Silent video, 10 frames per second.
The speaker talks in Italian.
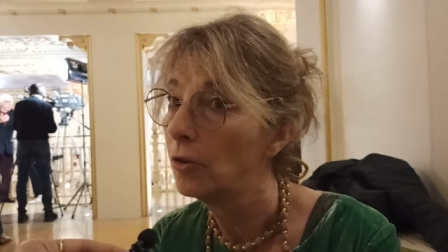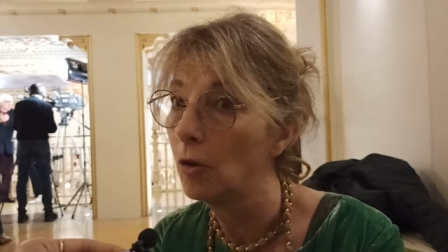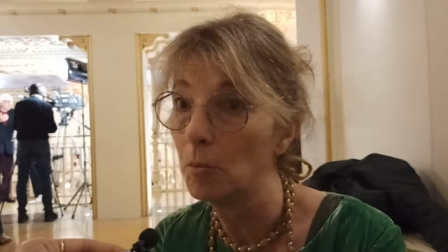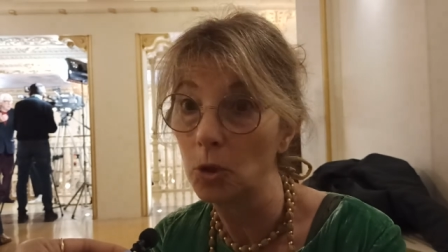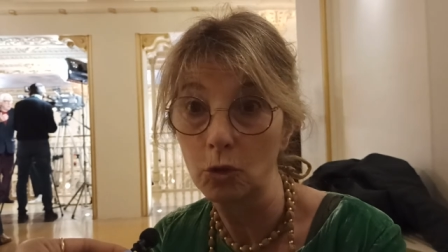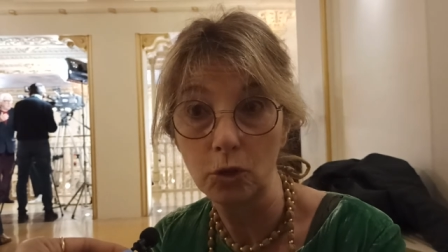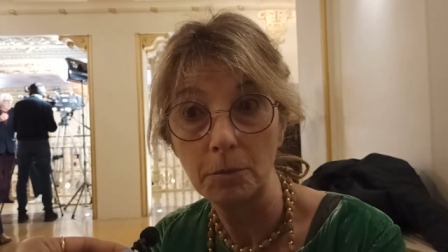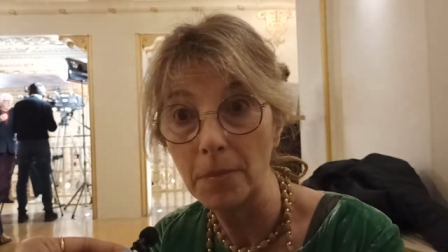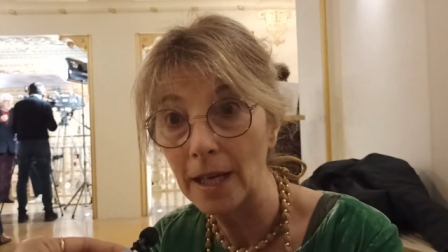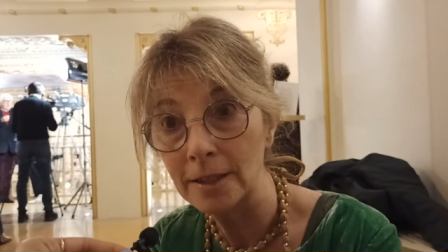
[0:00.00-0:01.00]
non molto
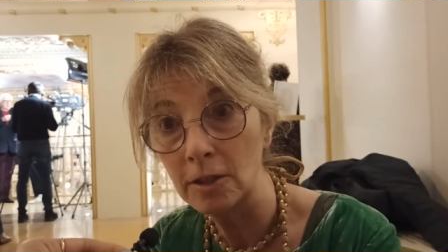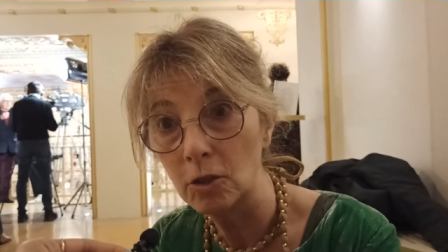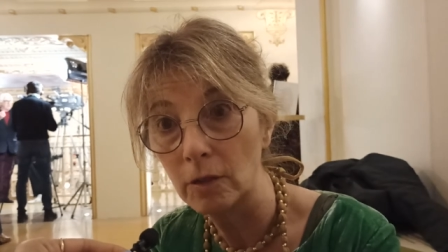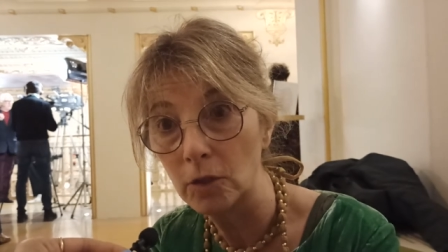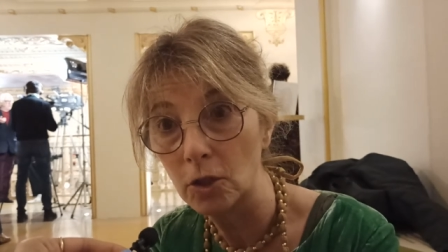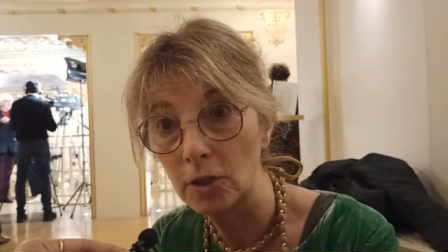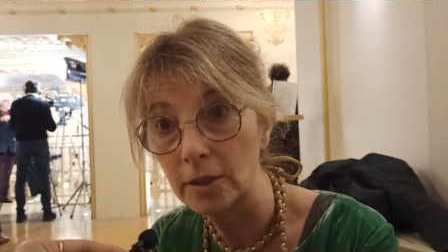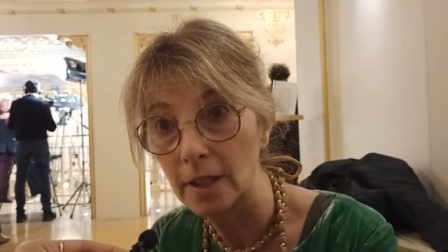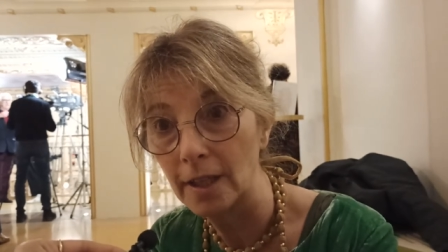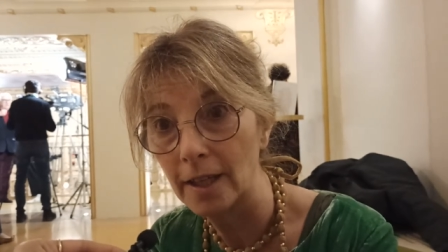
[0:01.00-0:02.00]
simpatico a
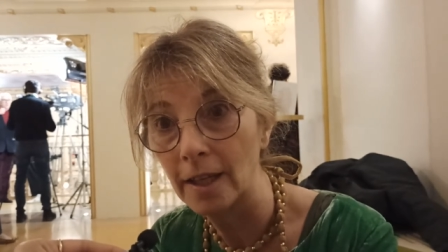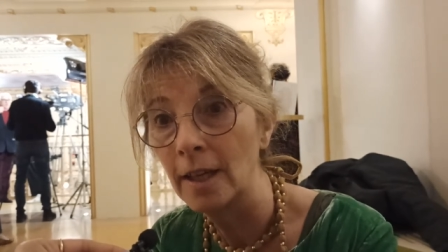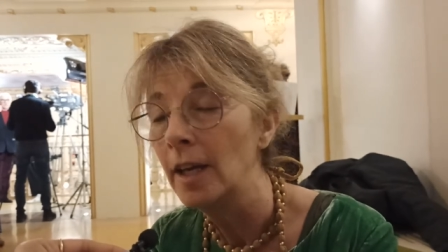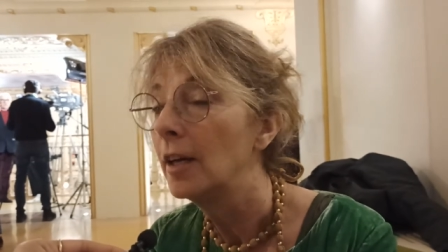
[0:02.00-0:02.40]
volte,